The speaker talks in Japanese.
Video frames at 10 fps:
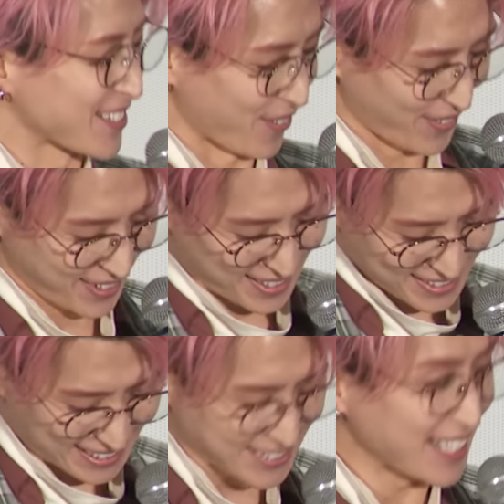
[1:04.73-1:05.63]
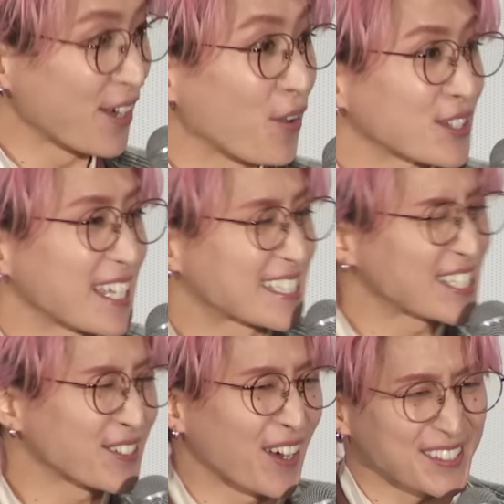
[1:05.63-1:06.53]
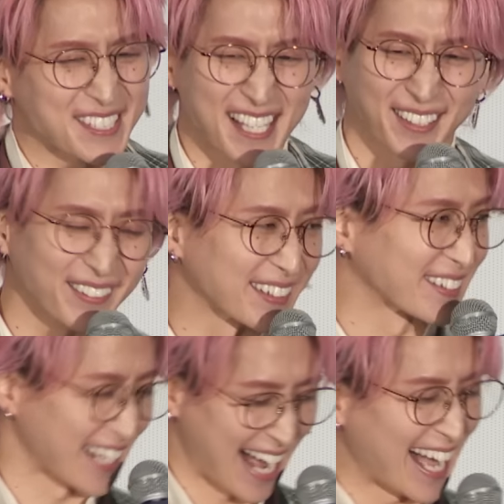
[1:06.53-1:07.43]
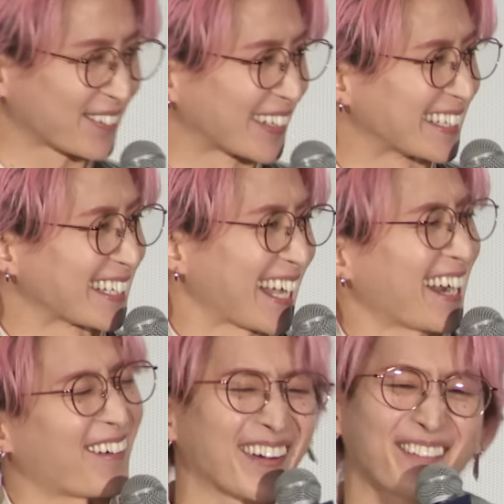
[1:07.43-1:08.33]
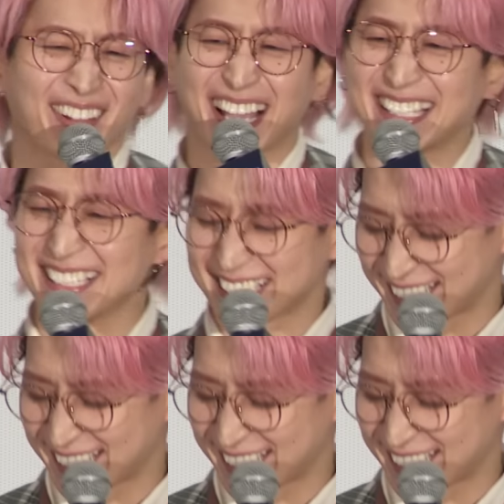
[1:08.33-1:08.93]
佐久さんにねシール欲しいんだけどって言ったらハートが出てきてこれこれがいい